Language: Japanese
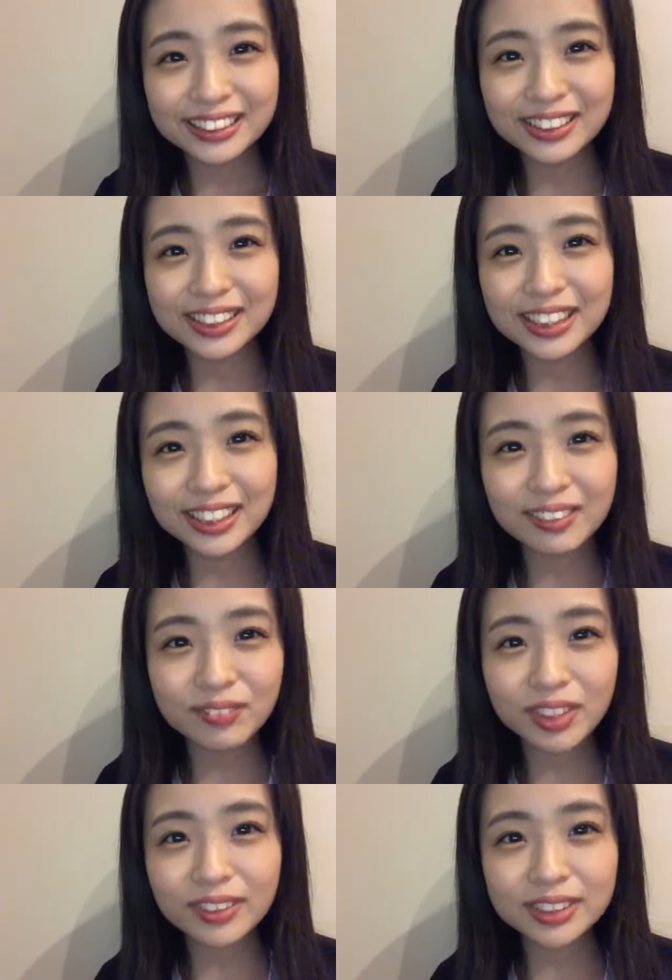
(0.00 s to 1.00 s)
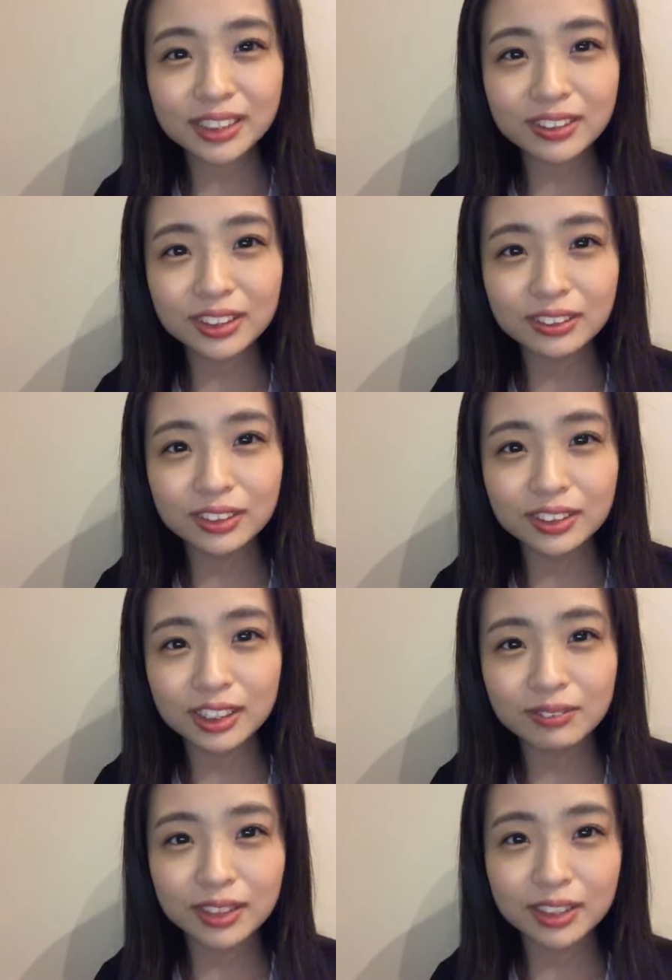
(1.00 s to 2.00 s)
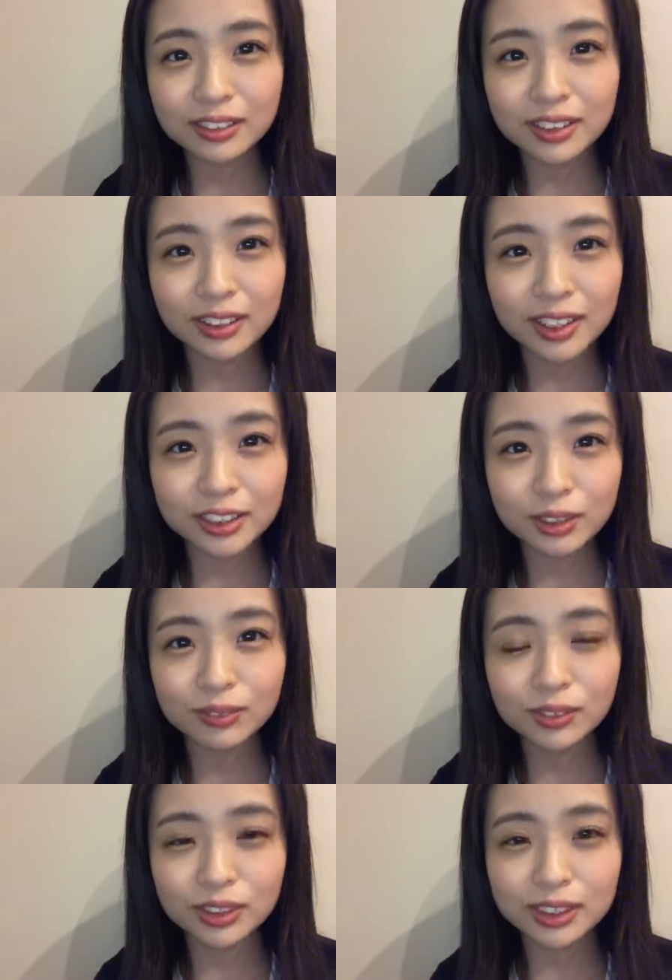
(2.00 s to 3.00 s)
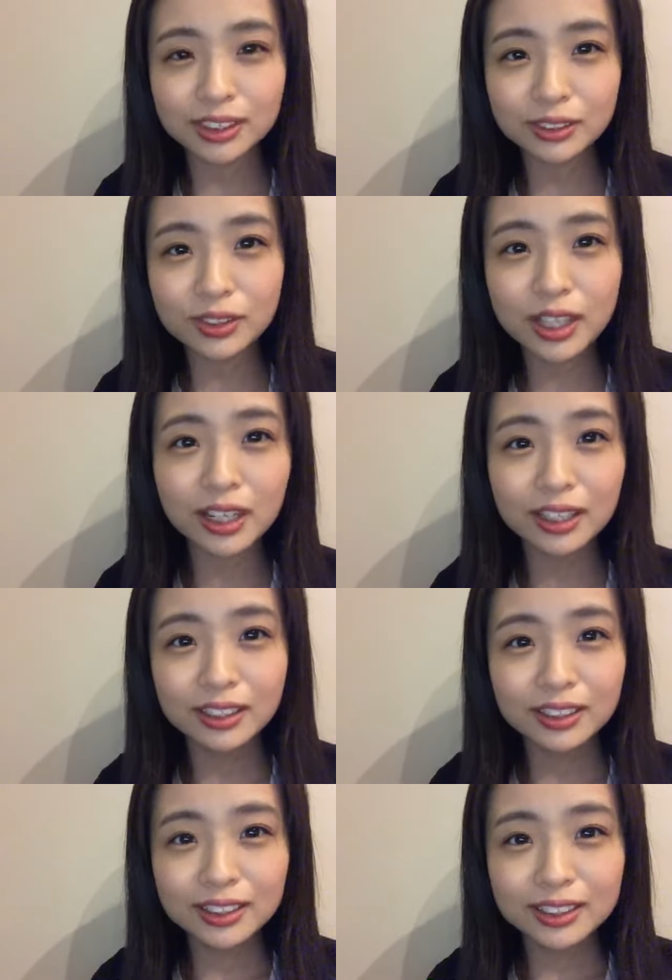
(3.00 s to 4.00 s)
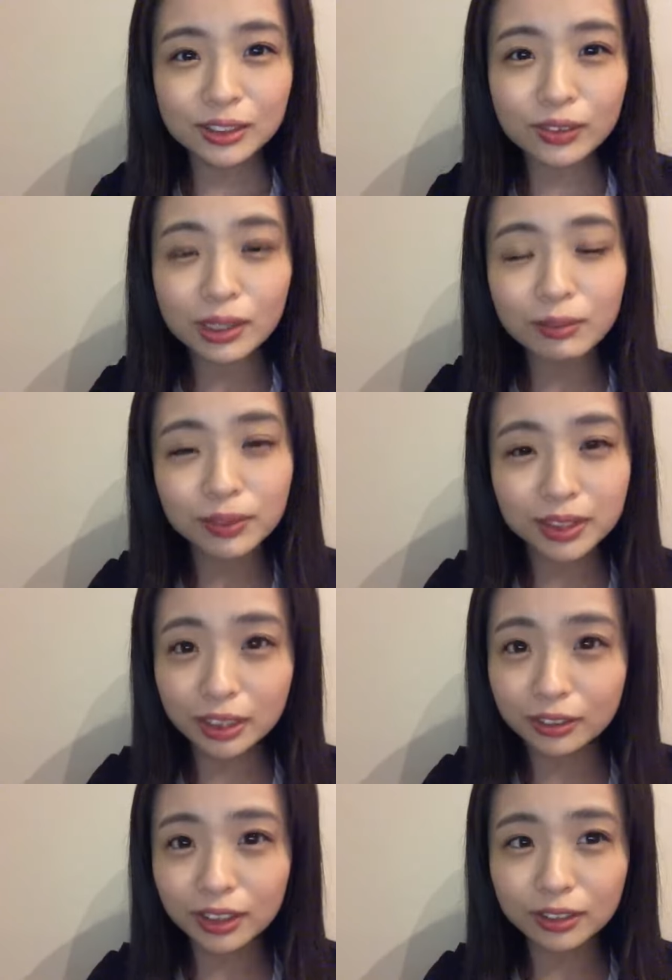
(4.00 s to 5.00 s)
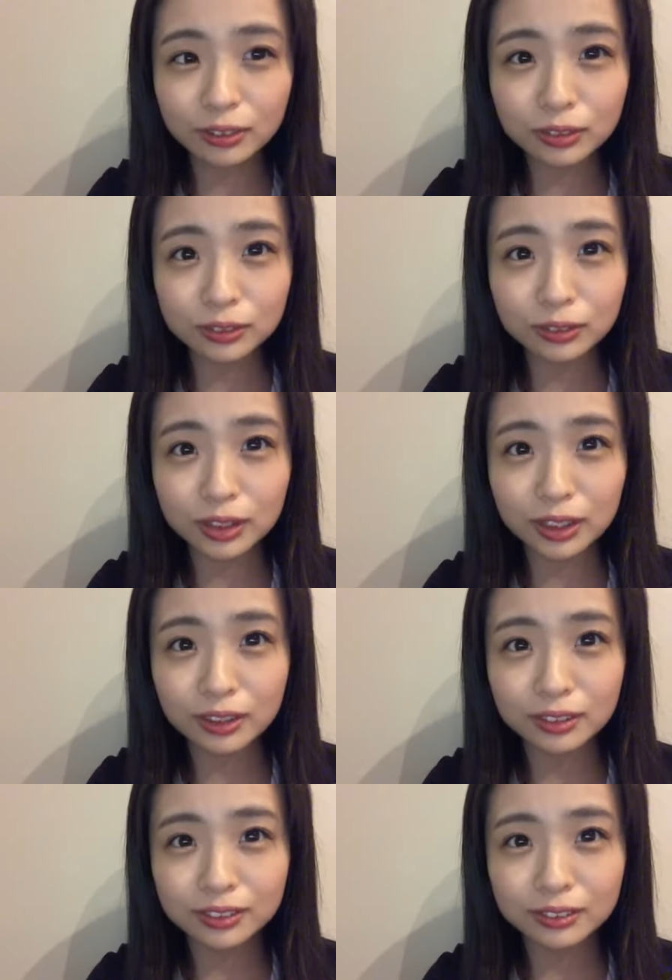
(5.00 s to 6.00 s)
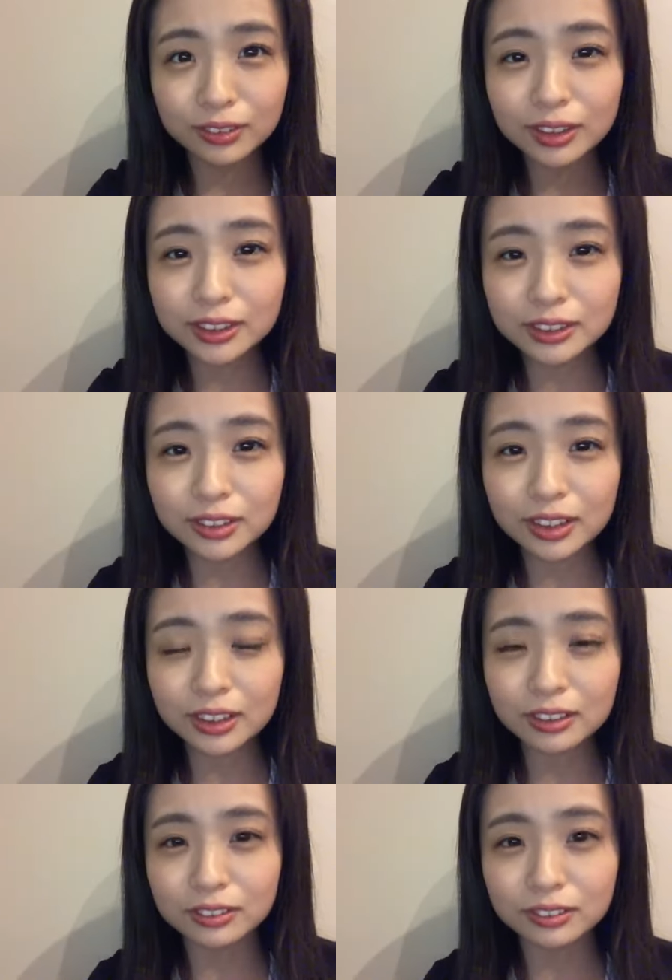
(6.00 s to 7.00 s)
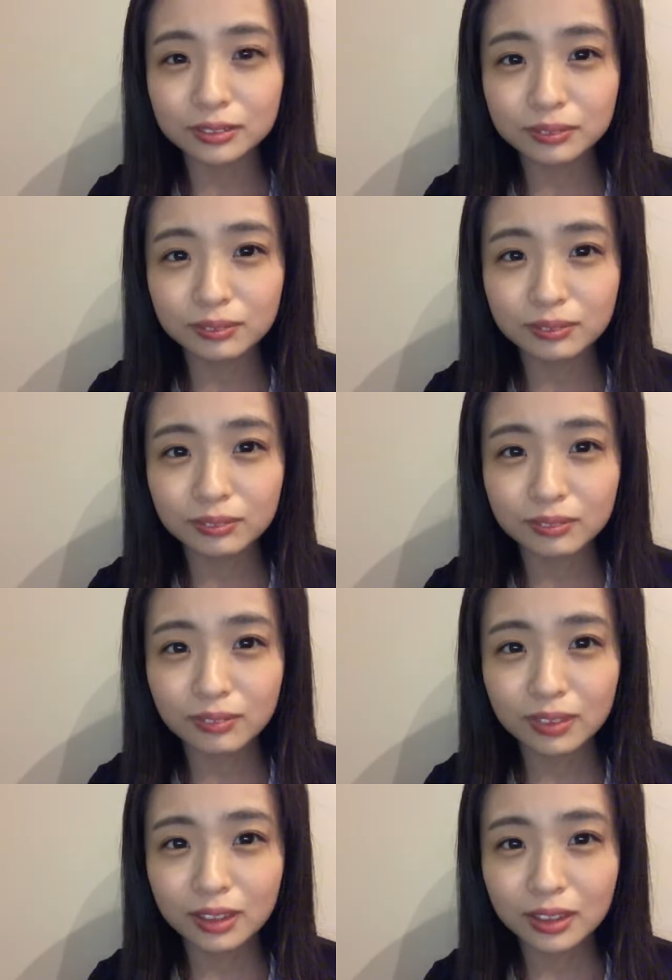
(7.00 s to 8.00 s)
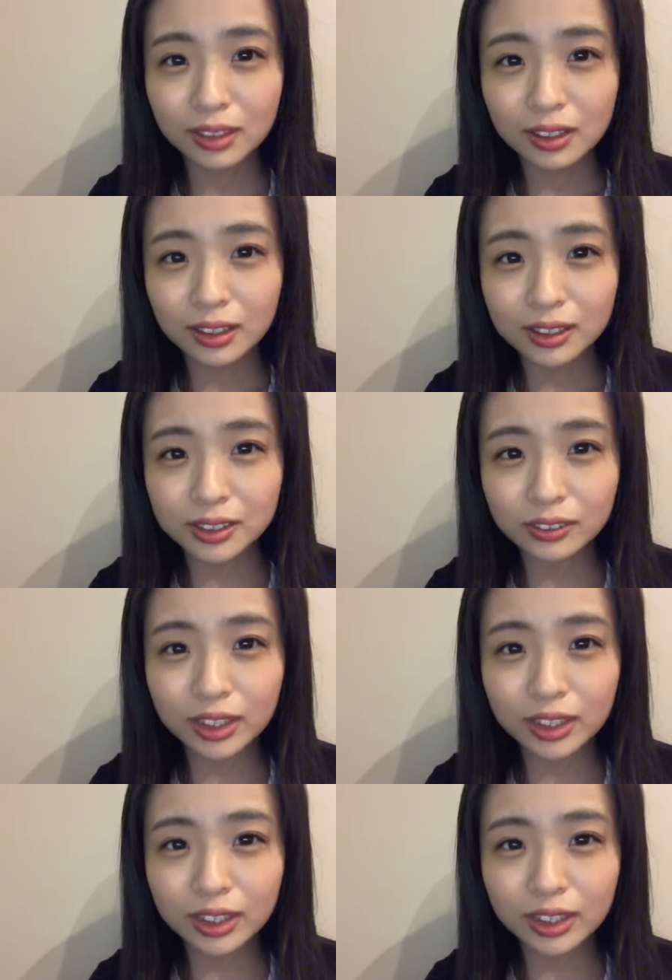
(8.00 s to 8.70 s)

瀬野さんギャンパレは次の日のリリベに行くから大丈夫そして静岡静岡も来てくれるのそのさん嬉しすぎるそう